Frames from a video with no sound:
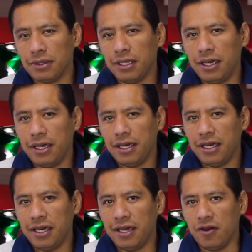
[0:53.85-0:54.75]

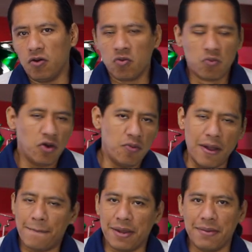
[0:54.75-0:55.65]
Eh, un muy
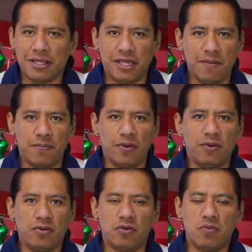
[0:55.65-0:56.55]
buen primer tiempo,
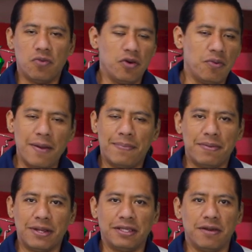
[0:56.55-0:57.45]
un muy buen
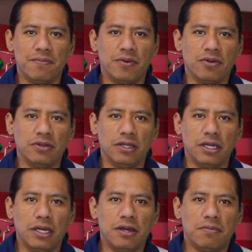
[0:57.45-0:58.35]
primer tiempo
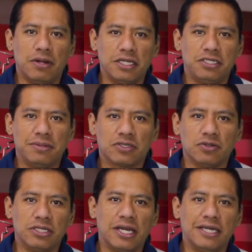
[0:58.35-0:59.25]
donde pues las Chivas
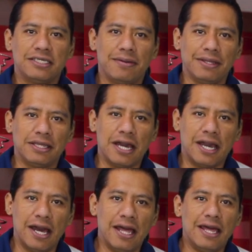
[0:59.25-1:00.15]
consigue esta
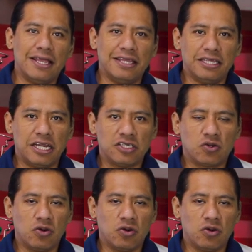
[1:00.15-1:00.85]
ventaja de tres